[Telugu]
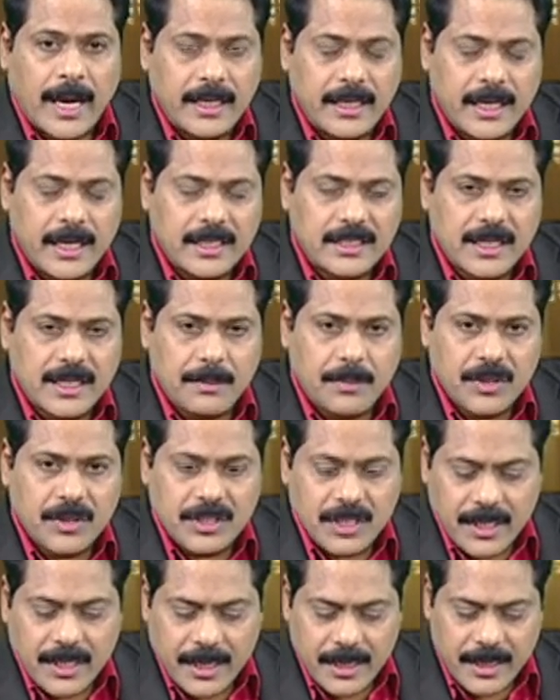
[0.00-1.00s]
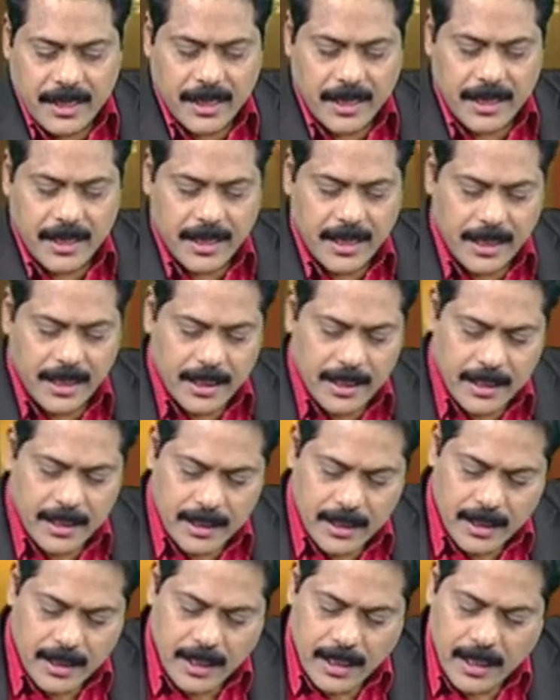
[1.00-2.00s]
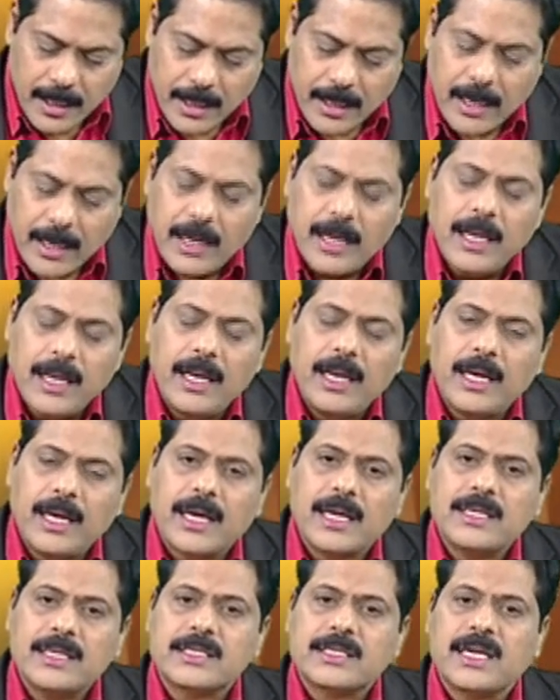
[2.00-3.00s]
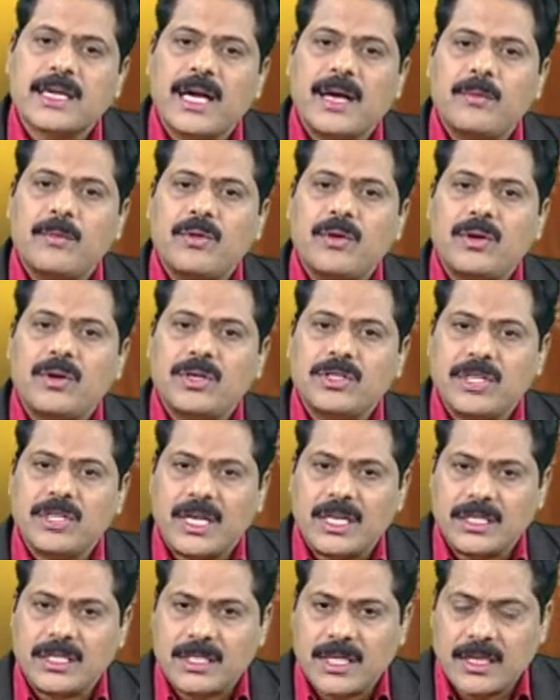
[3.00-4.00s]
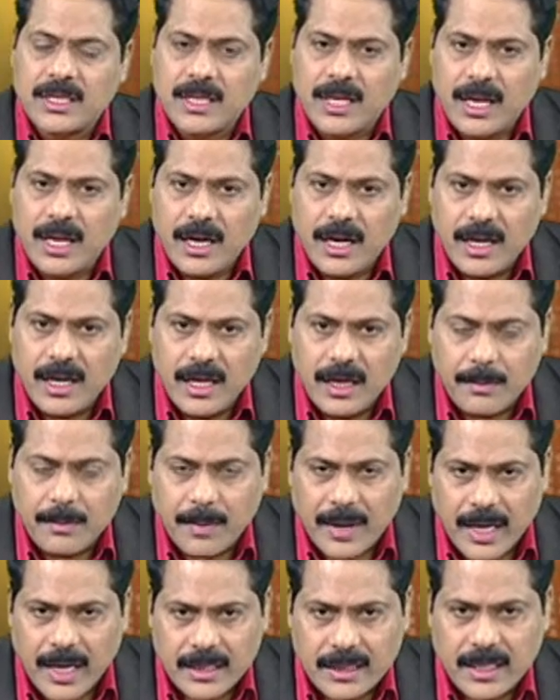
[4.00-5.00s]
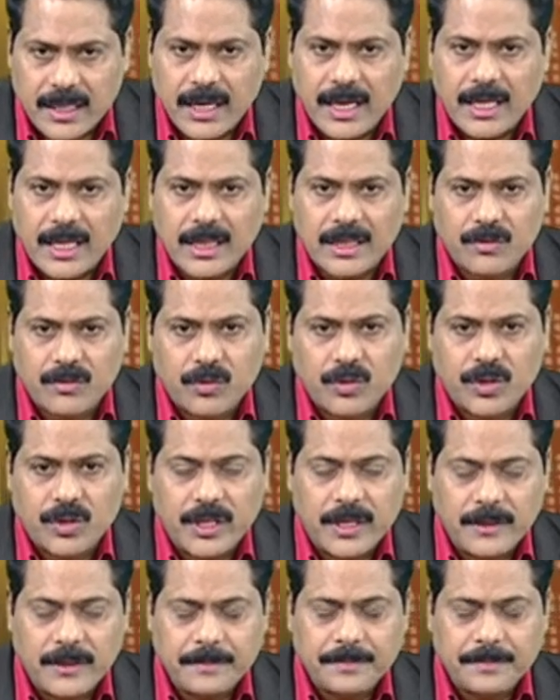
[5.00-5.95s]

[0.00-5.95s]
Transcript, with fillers: అయితే ఇక్కడ చెప్పొచ్చేది ఏంటంటే ఢిల్లీ లిక్కర్ స్కామ్లో శరత్ చంద్రారెడ్డి పాత్ర ఎంత ఉంది